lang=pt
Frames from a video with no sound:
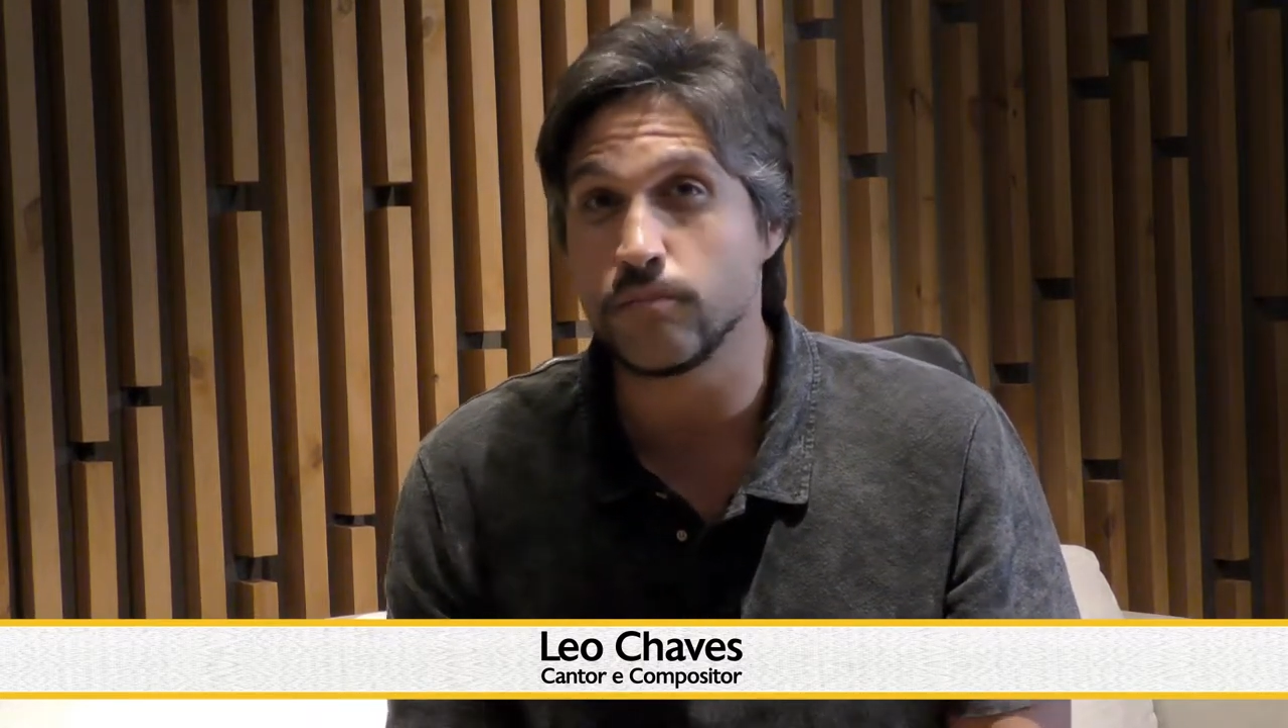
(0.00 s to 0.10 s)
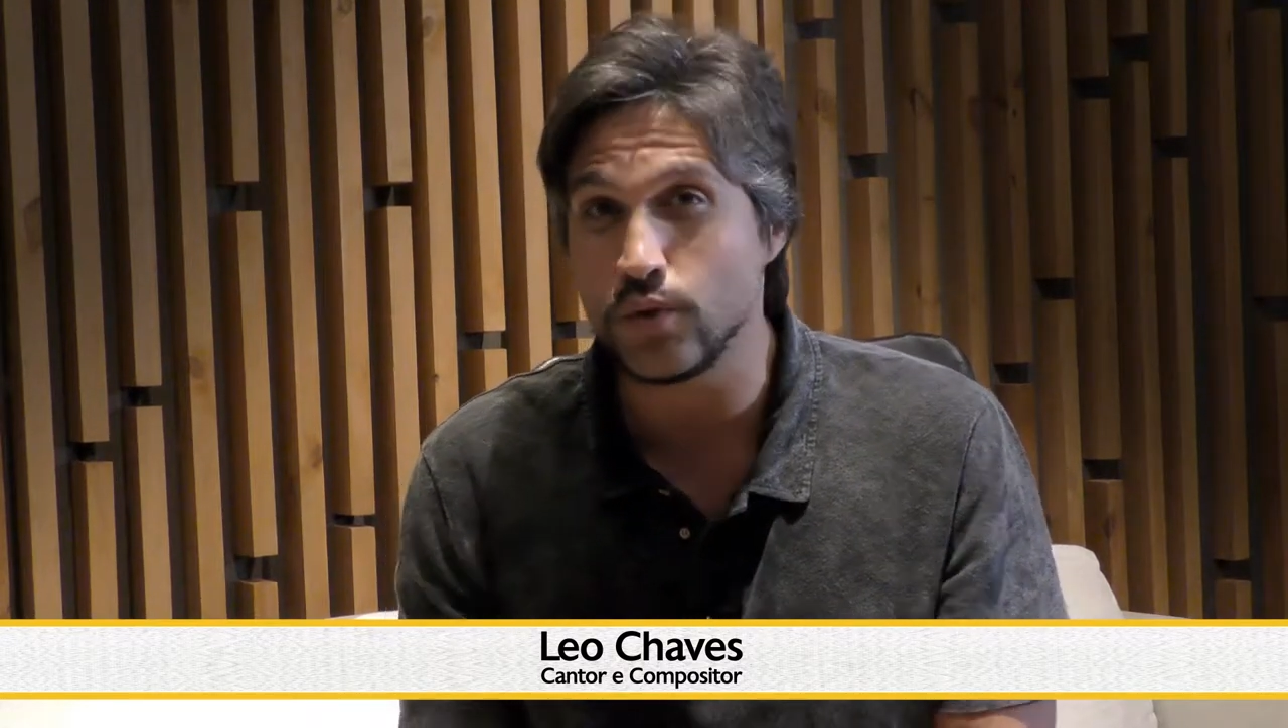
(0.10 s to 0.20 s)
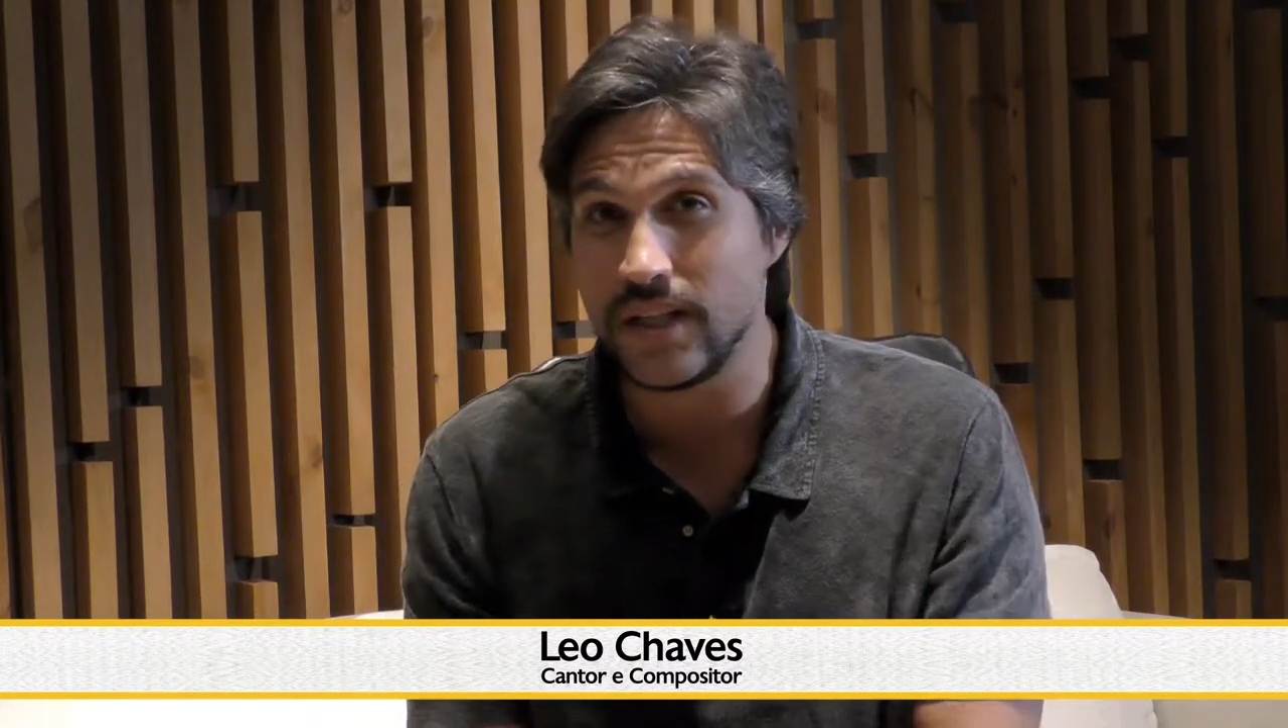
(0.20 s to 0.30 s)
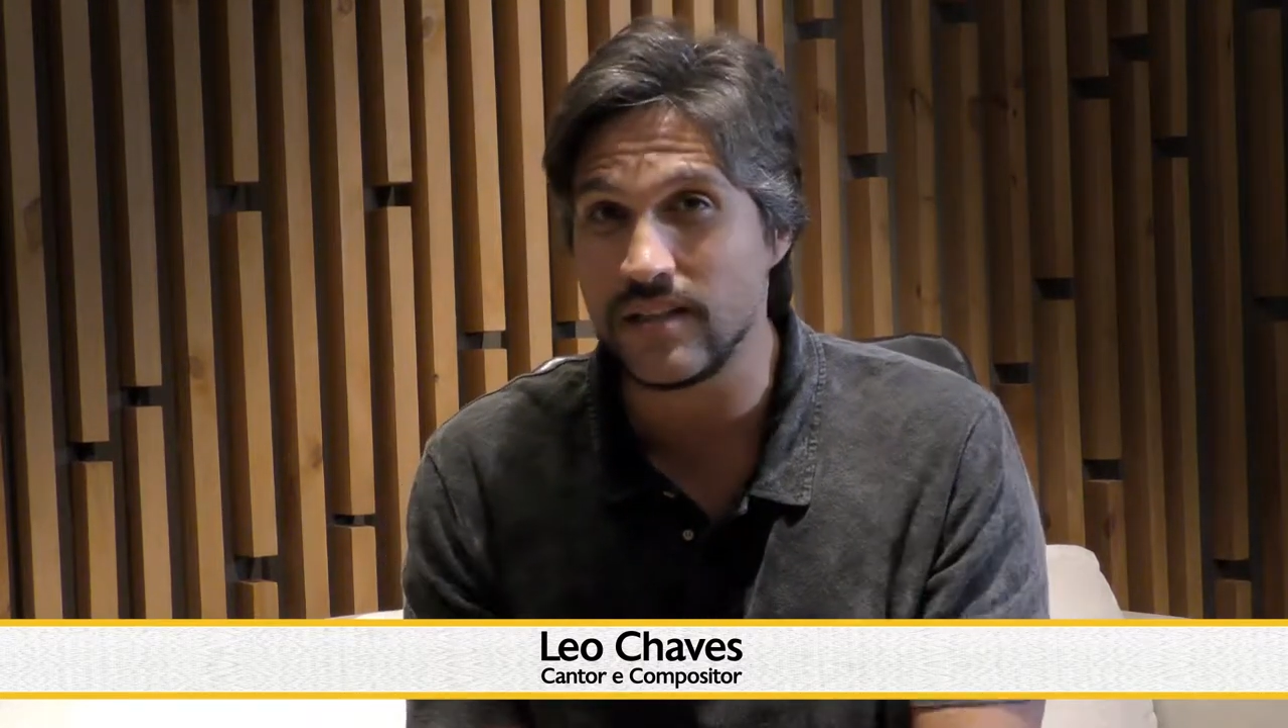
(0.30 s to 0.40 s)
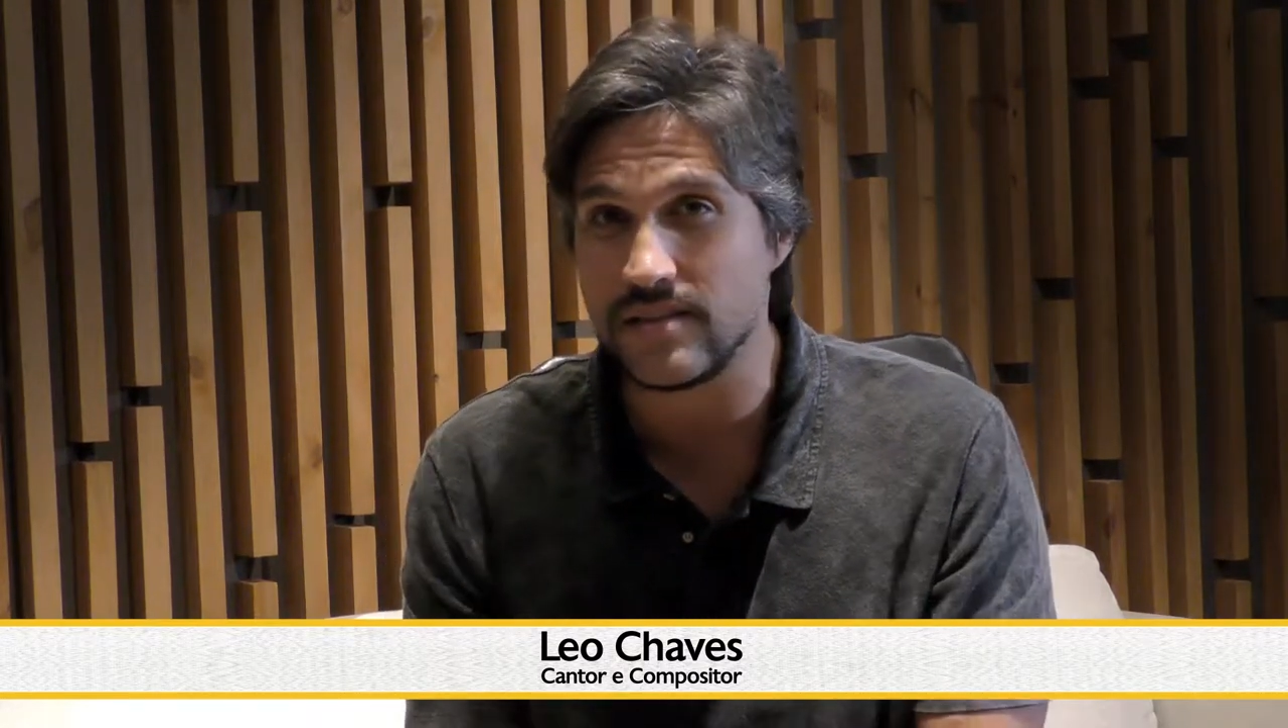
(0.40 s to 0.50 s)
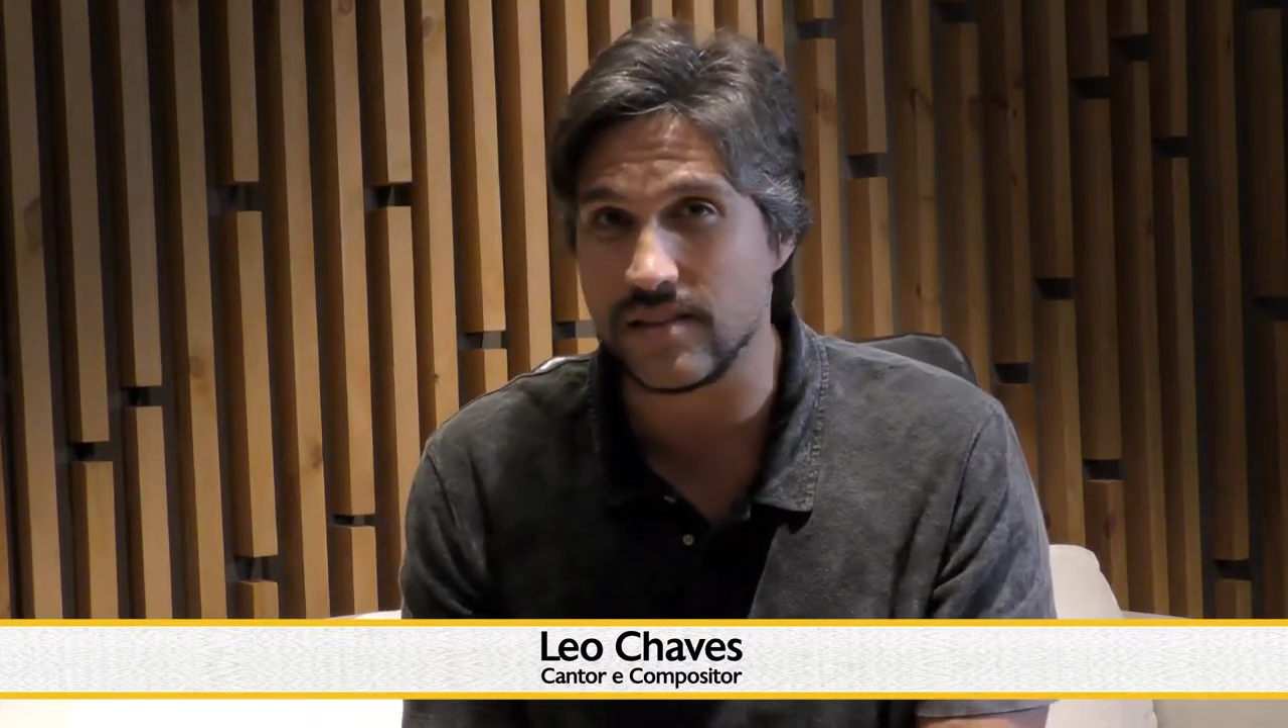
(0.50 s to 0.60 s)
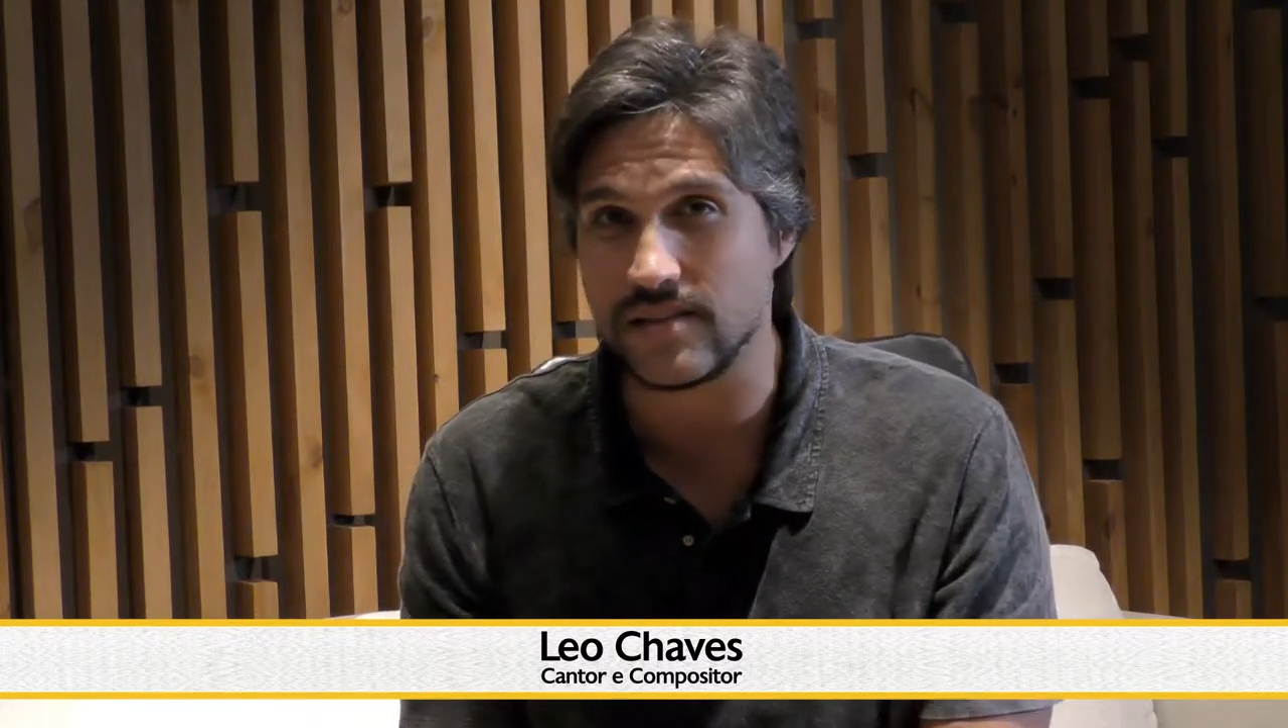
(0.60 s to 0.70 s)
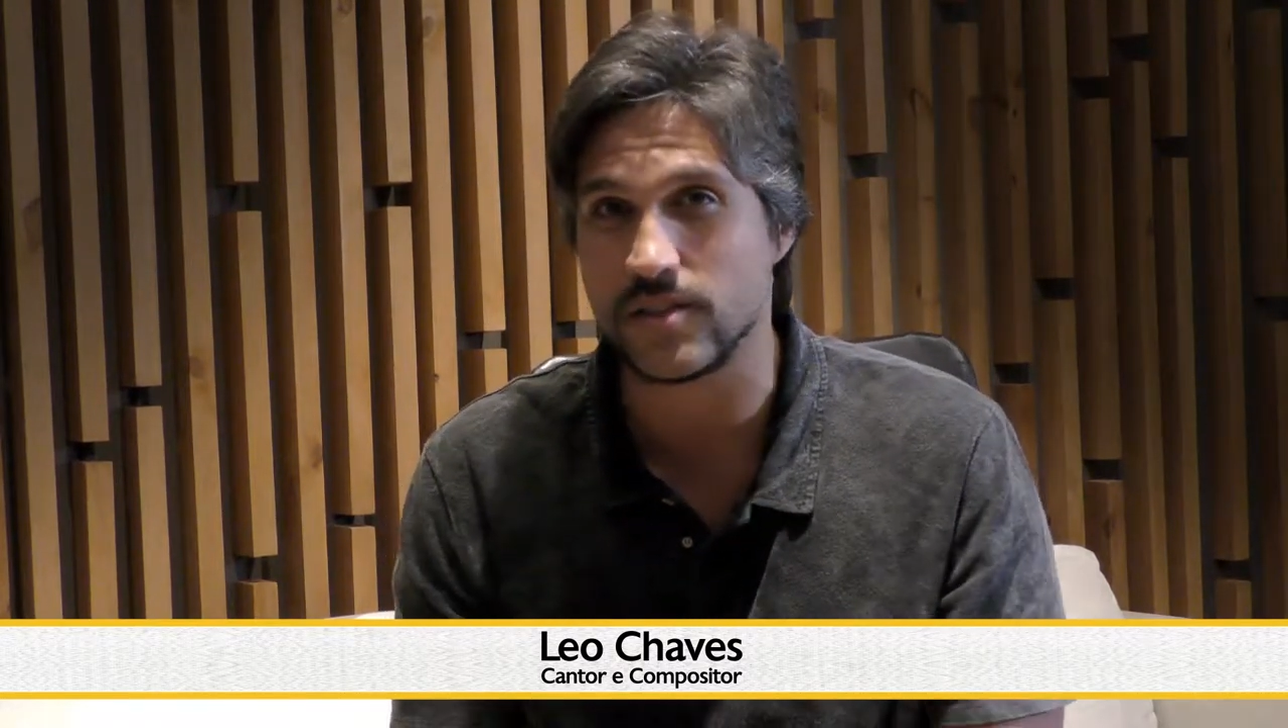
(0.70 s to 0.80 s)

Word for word: mudanças